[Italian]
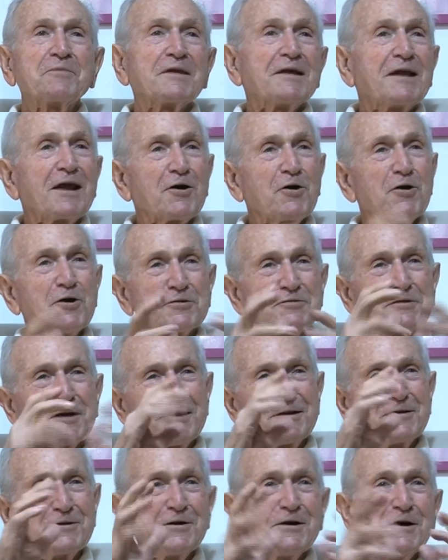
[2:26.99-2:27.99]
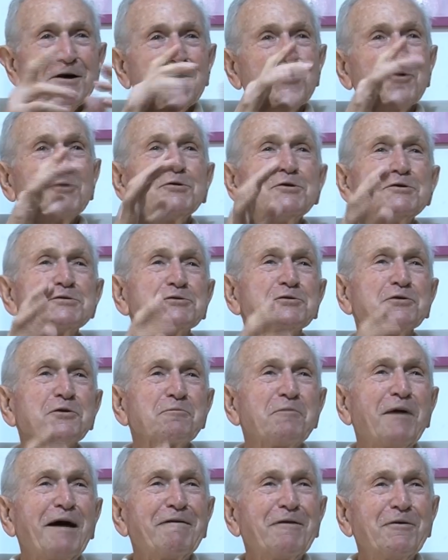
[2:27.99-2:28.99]
La cosa lo
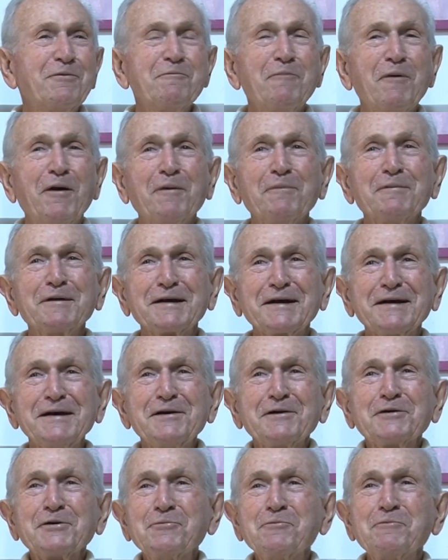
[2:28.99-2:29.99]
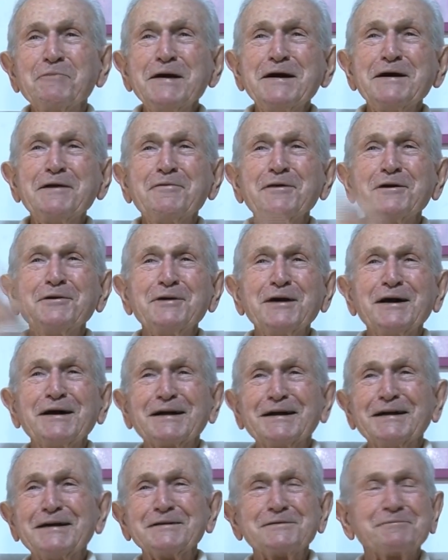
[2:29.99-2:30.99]
disturbava un po' perché io ero un pinguo lui
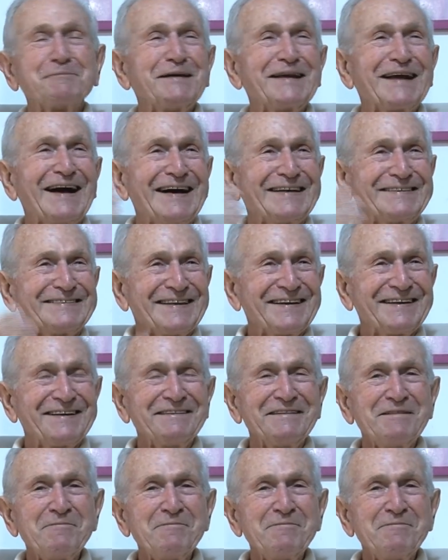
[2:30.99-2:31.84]
era l'aspirante.